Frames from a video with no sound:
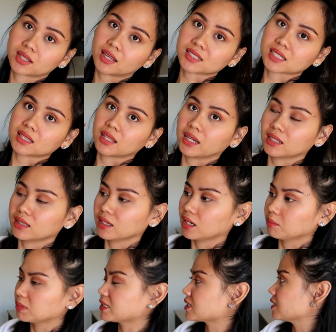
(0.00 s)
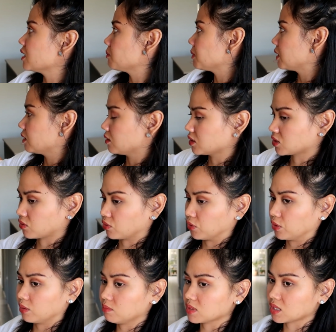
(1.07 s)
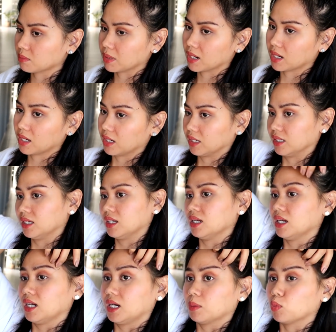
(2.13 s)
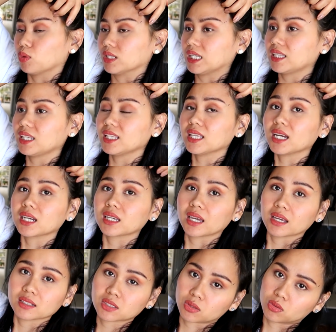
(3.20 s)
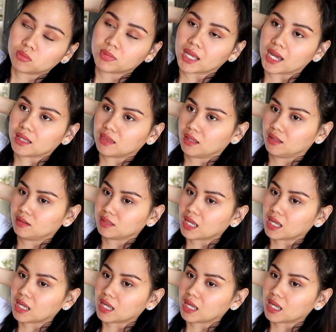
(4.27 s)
So guys, lately I've been sleeping in this room sa my wood. Hindi na guest room natin.